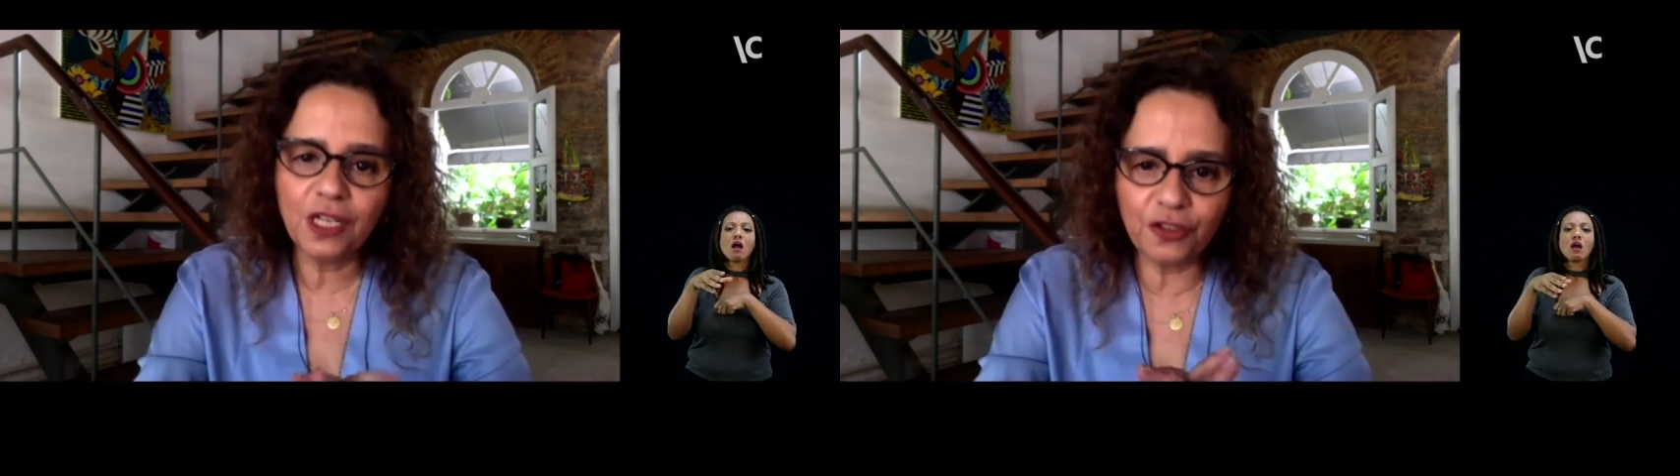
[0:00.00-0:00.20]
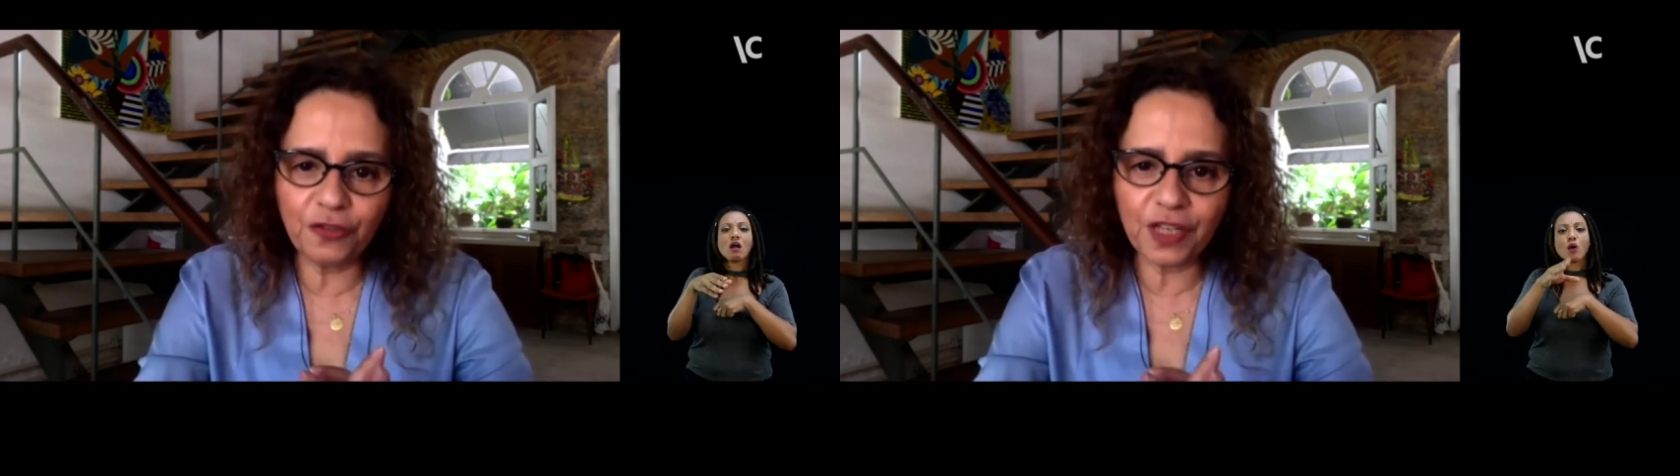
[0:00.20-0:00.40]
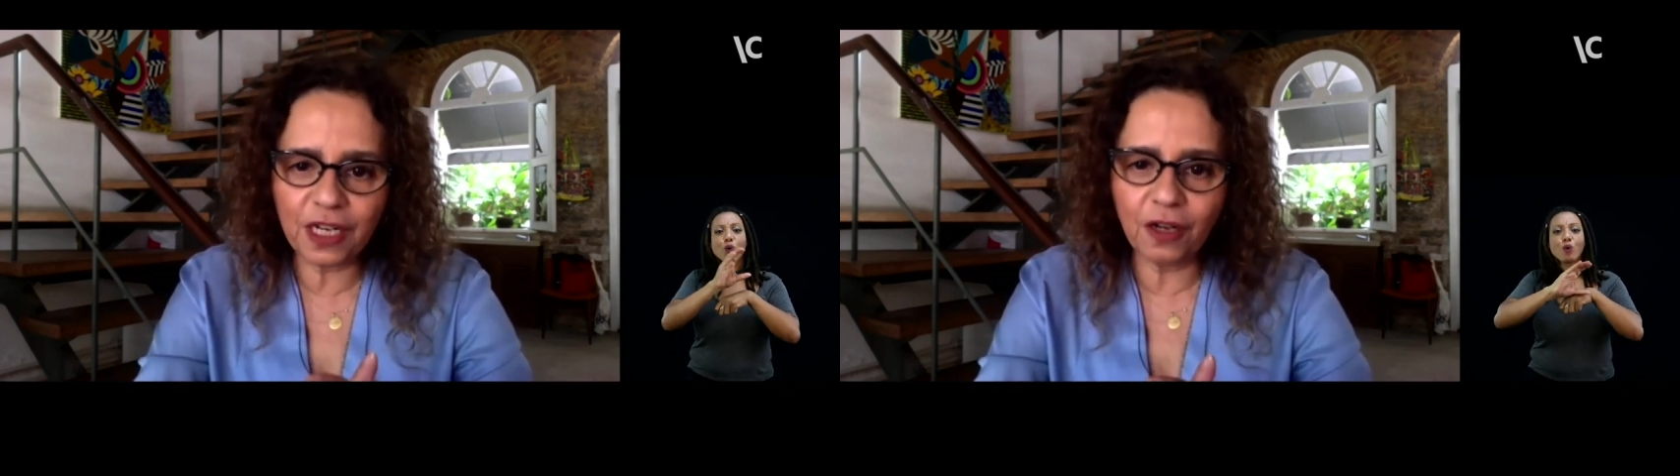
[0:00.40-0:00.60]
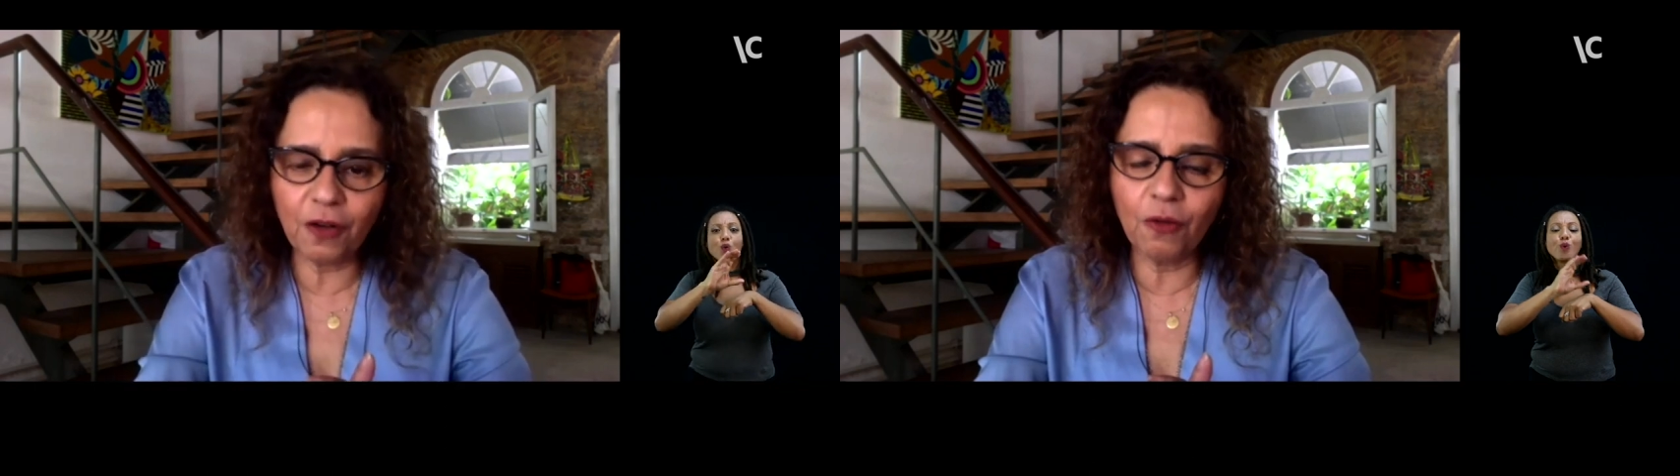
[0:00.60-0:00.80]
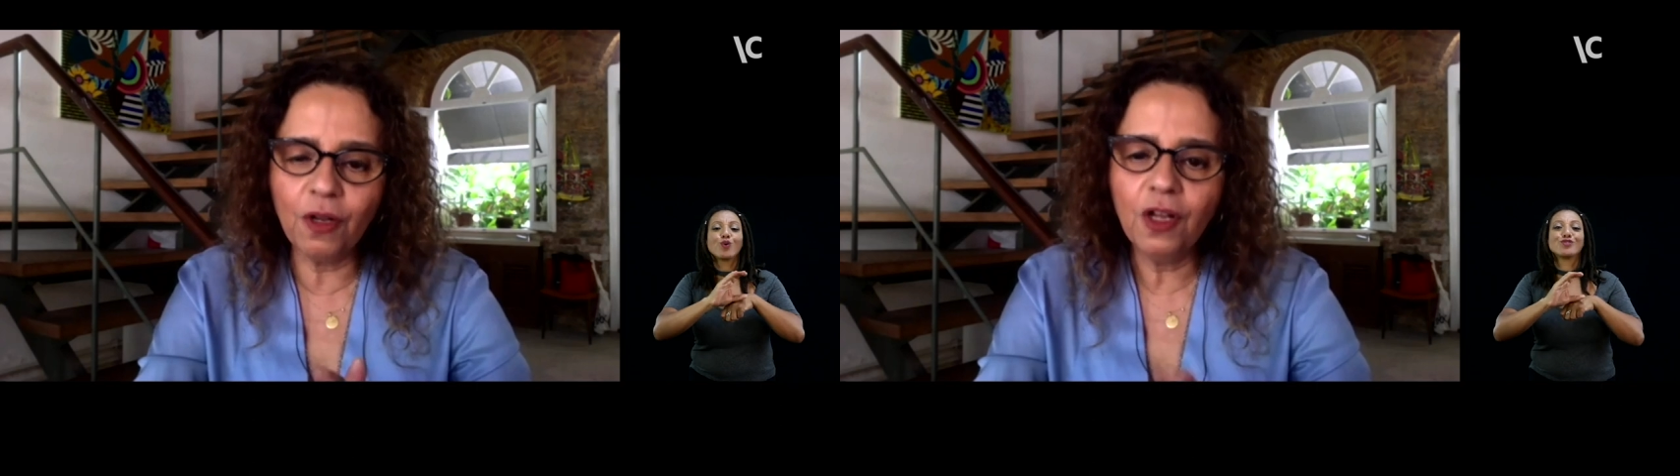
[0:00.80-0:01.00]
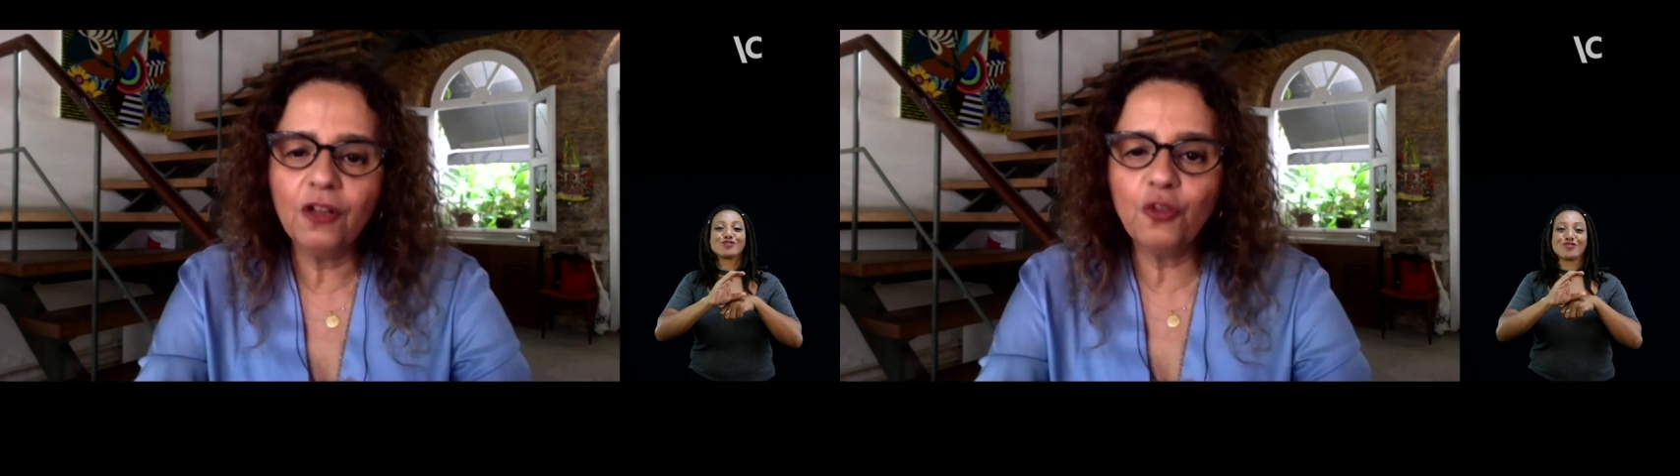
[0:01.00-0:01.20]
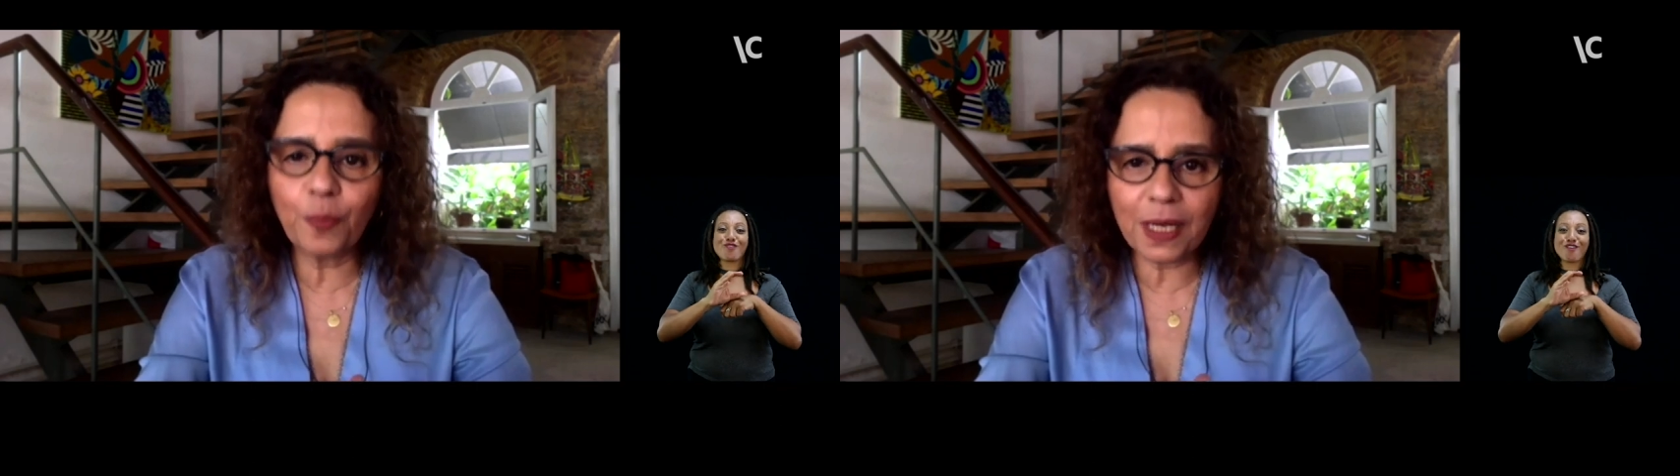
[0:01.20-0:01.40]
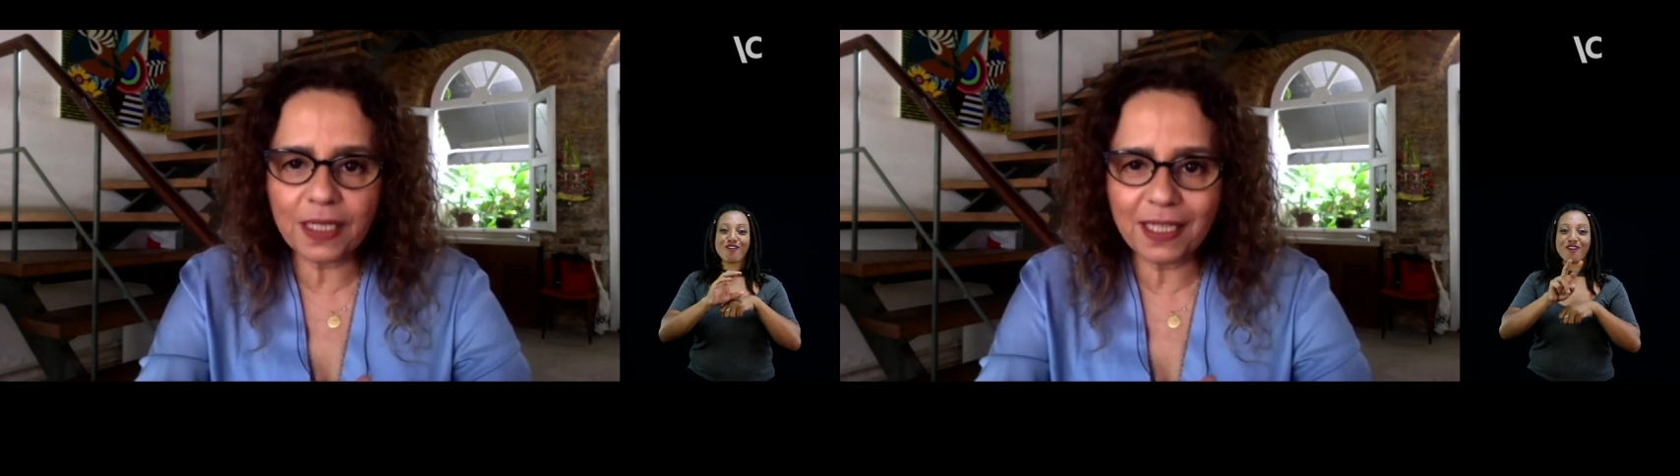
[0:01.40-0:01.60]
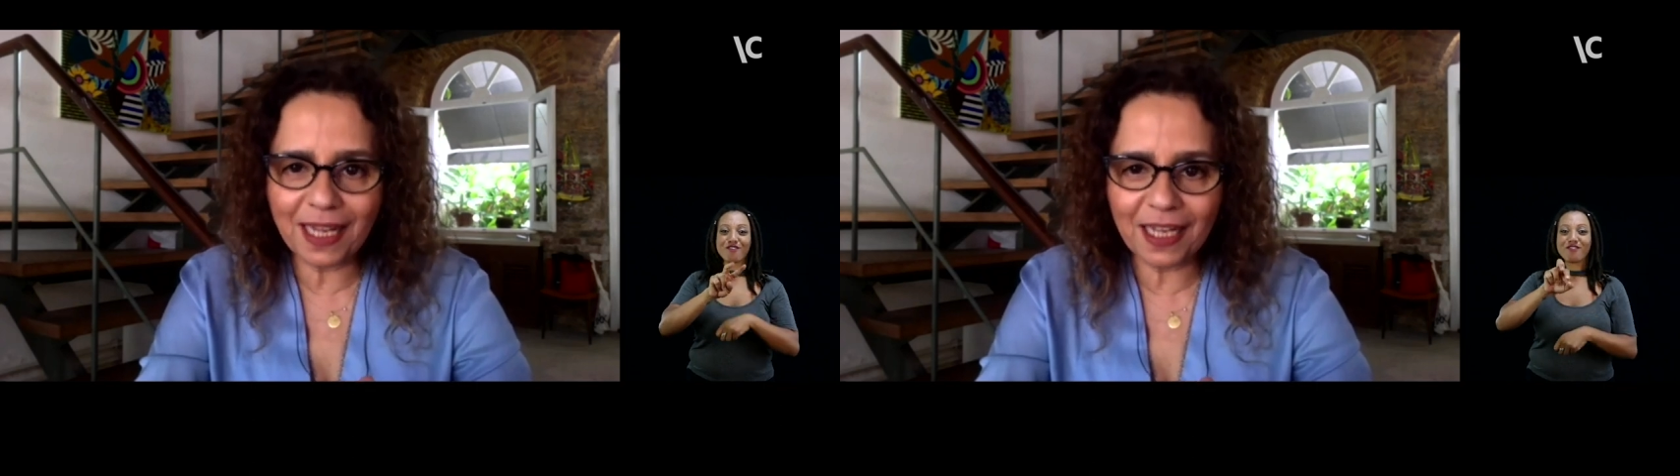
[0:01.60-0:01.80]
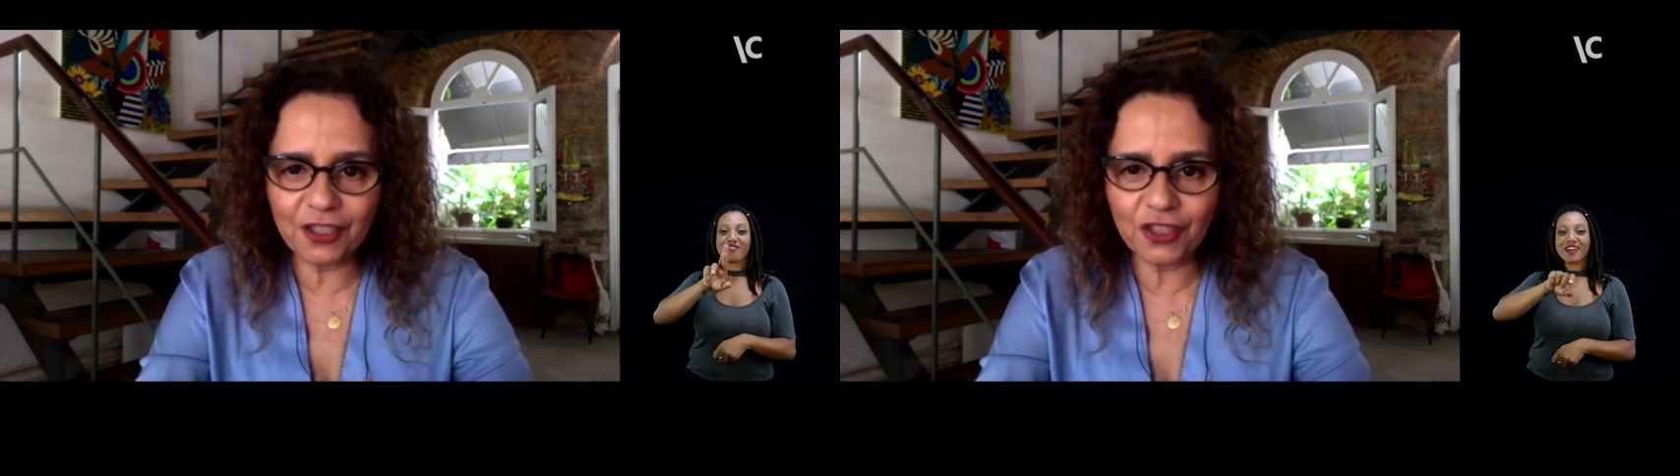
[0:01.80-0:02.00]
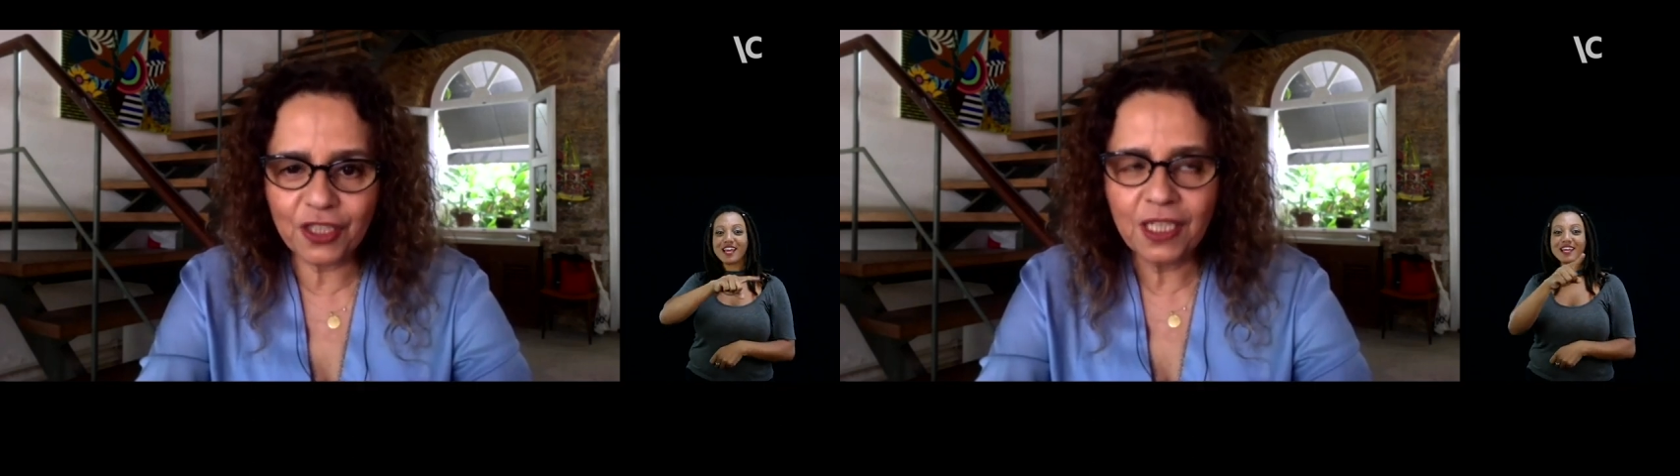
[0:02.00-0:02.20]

de verão no Parque Laje.